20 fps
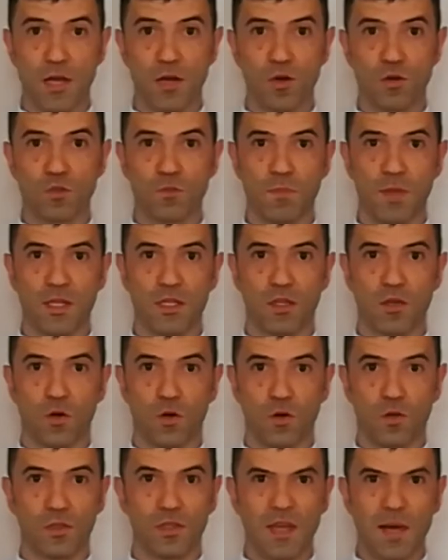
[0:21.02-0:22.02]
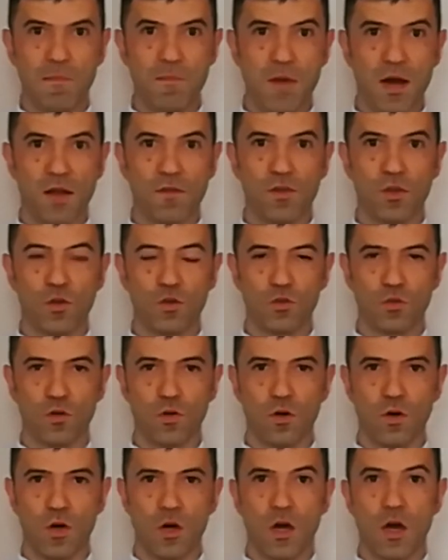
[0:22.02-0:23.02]
pilín cosmético tan
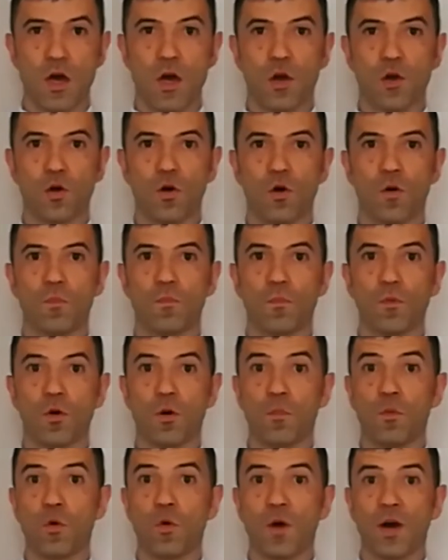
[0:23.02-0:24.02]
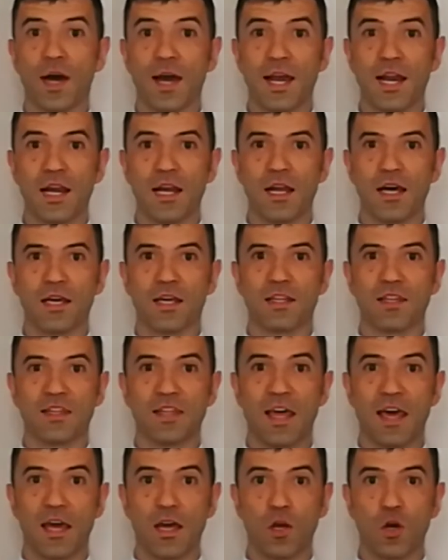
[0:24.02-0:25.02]
maravilloso como un gel
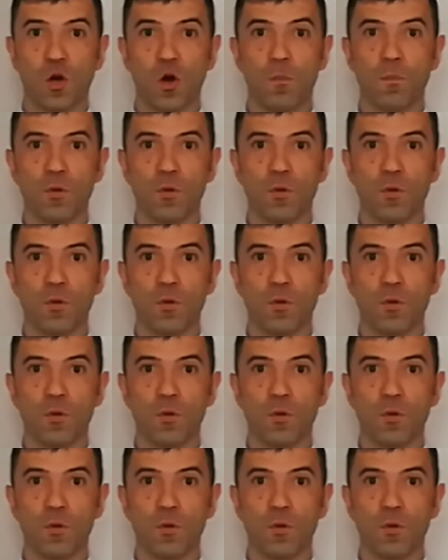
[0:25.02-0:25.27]
de